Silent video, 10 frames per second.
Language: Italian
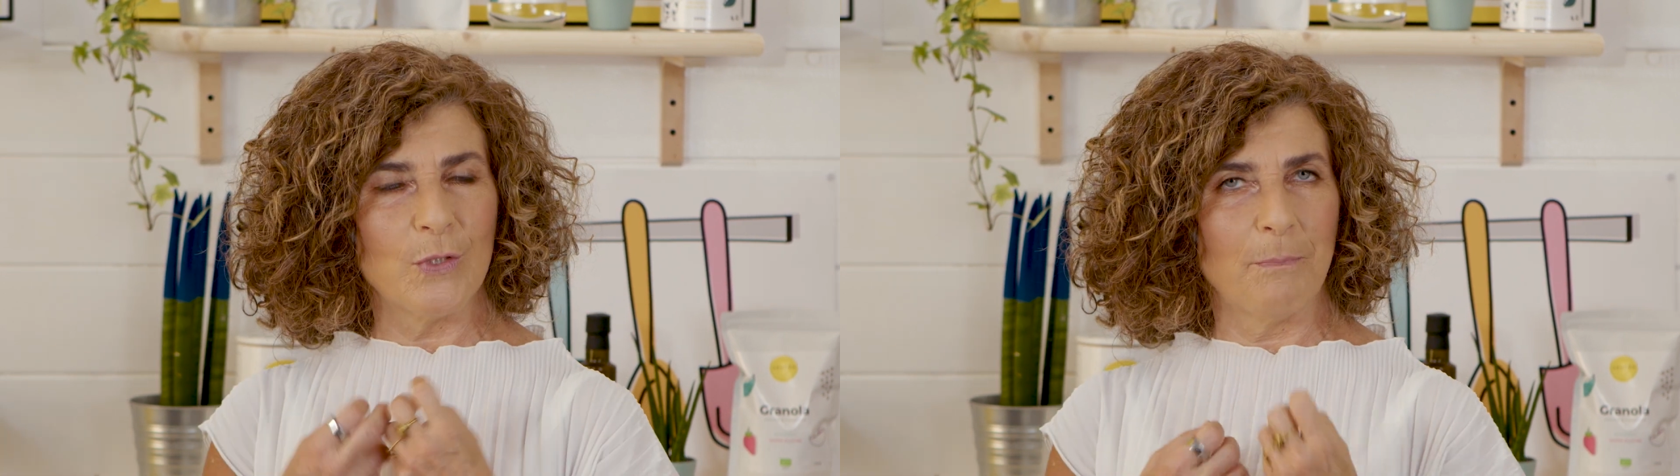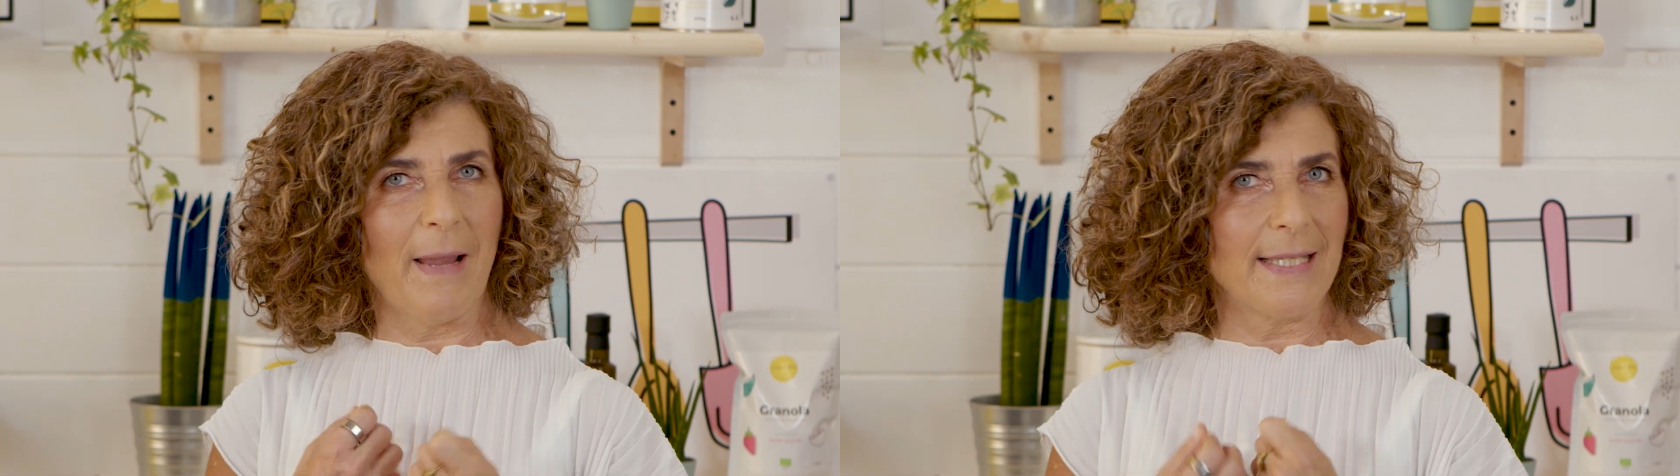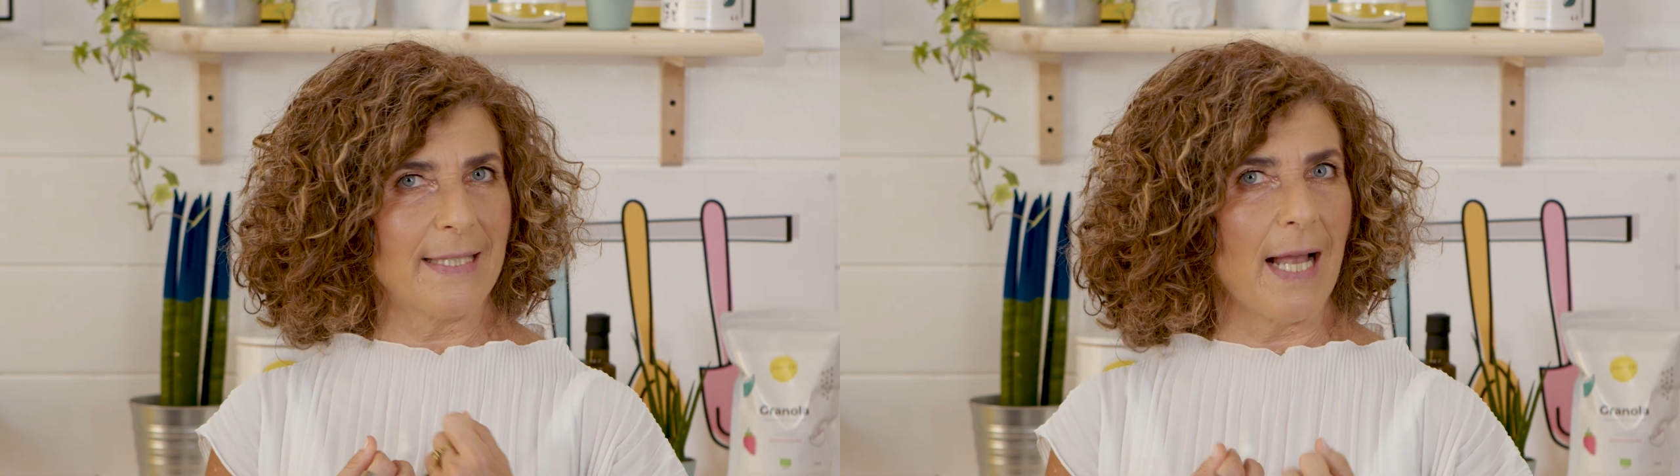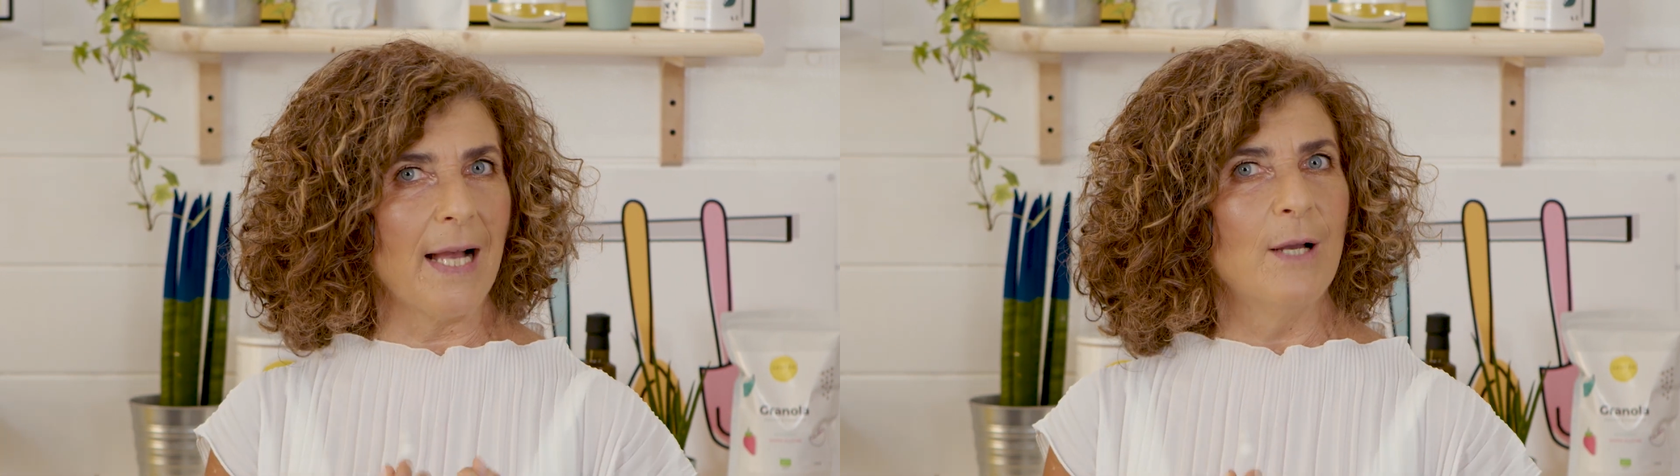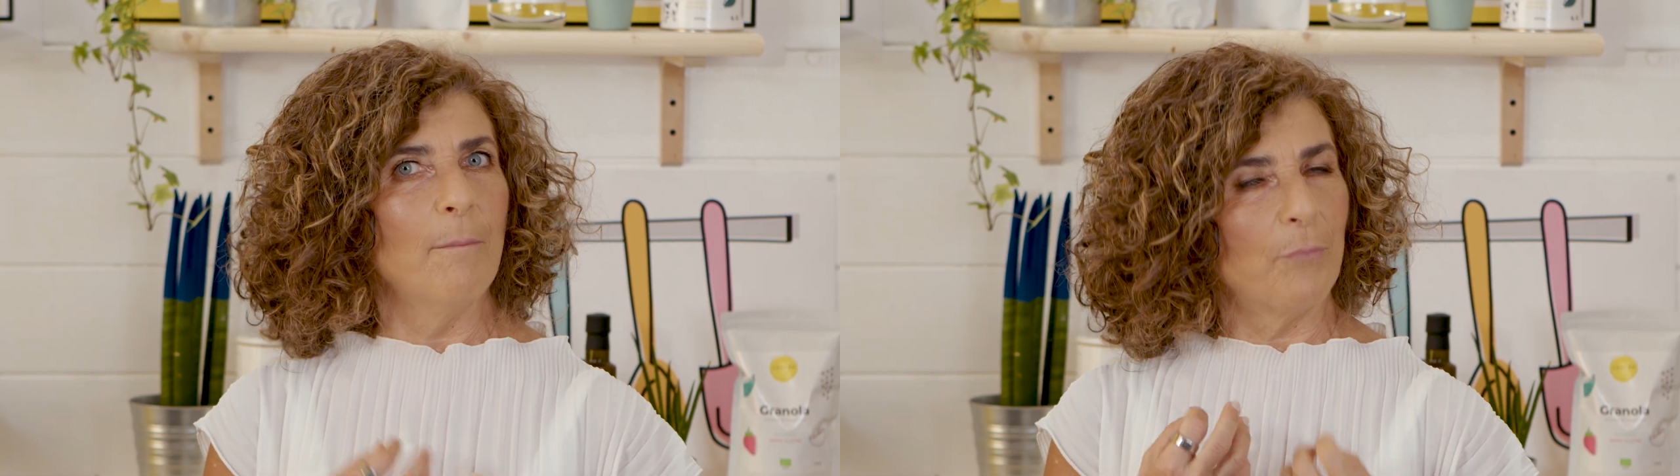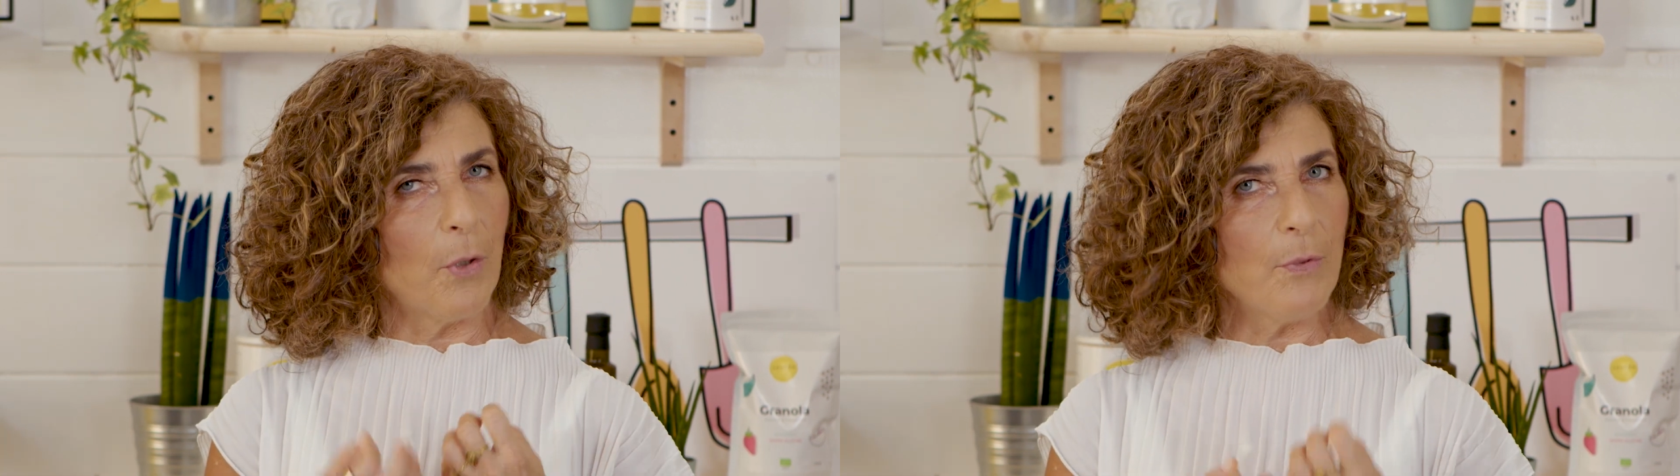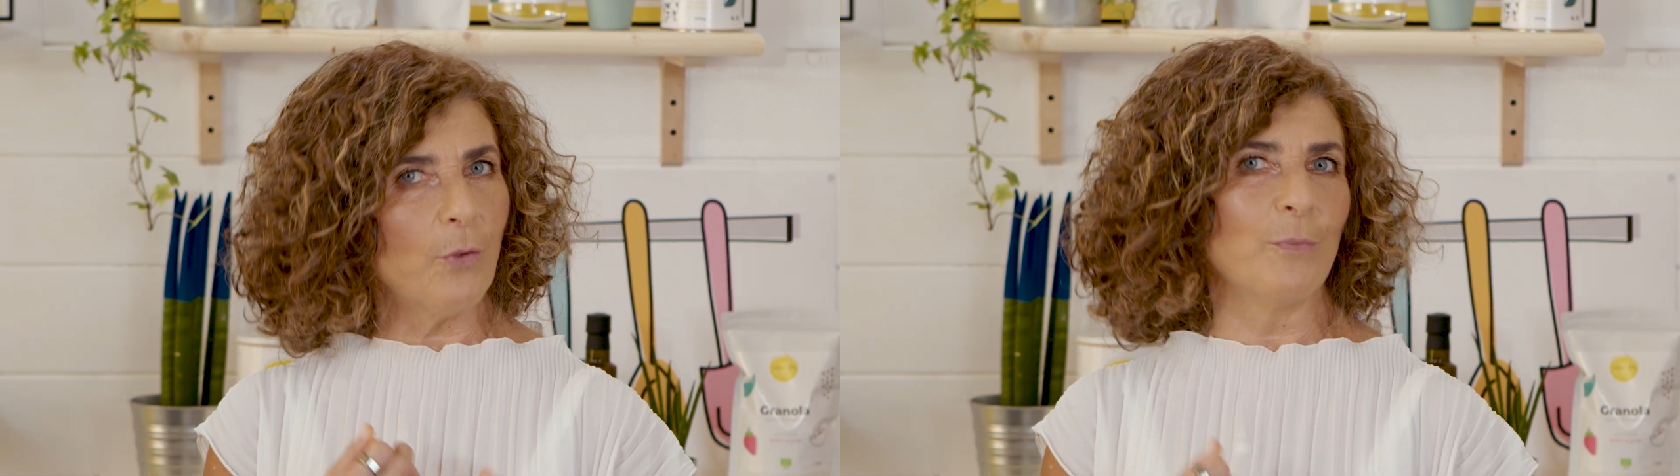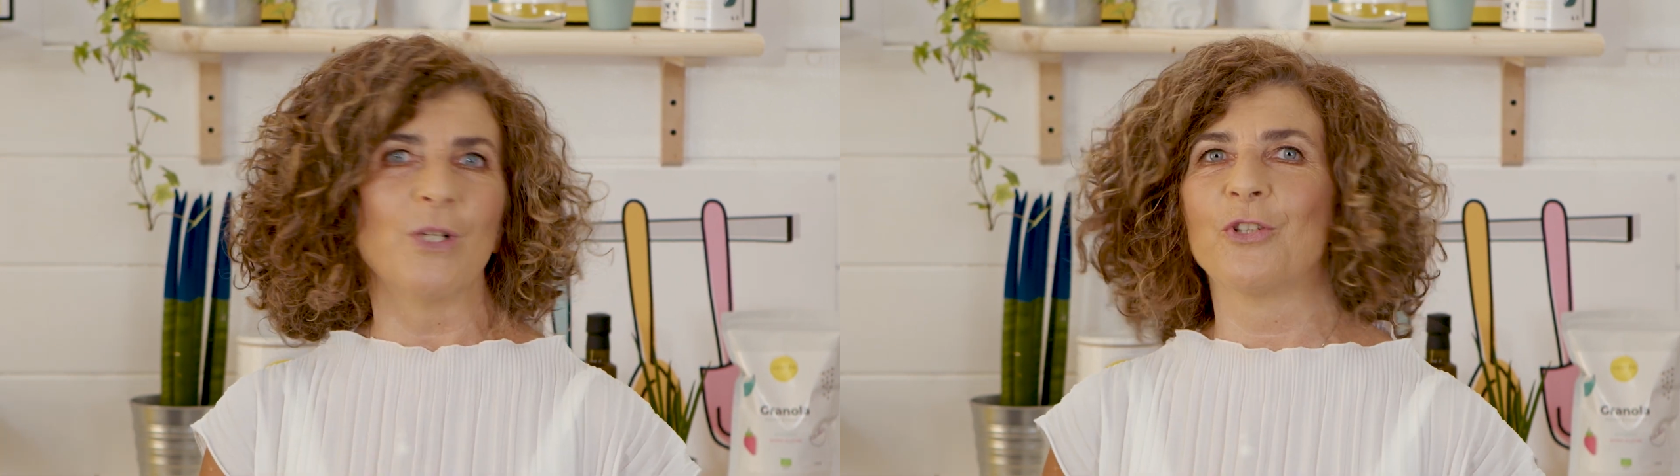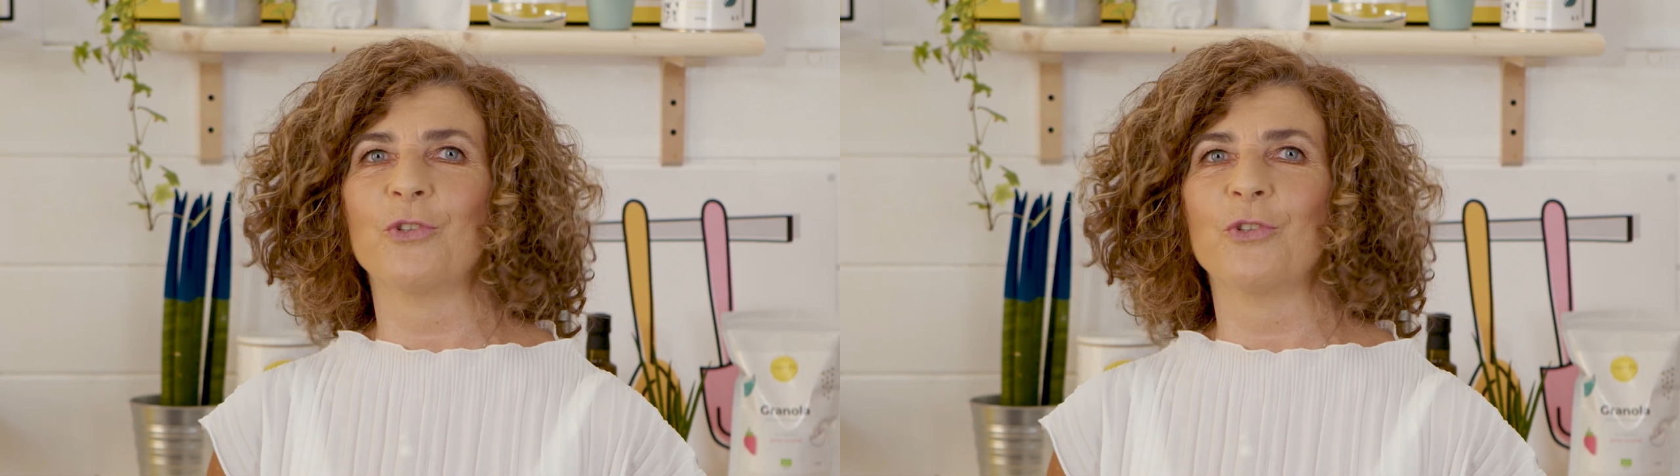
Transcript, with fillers: spessa, proprio come una